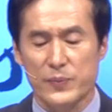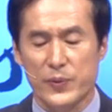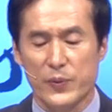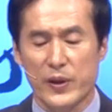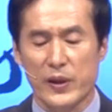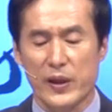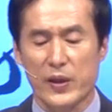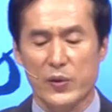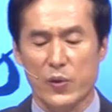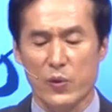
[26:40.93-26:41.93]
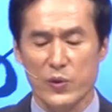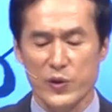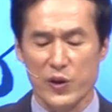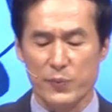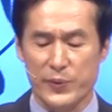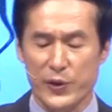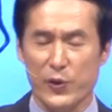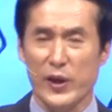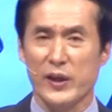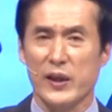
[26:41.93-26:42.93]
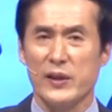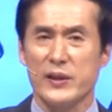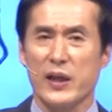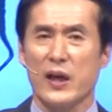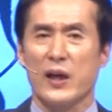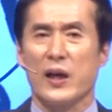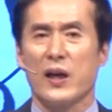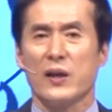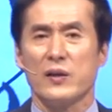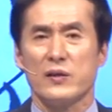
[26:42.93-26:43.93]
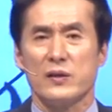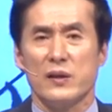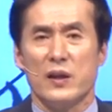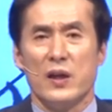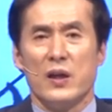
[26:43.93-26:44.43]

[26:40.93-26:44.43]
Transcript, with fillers: 부모에게 용서를 필요해야 될 자라는 것을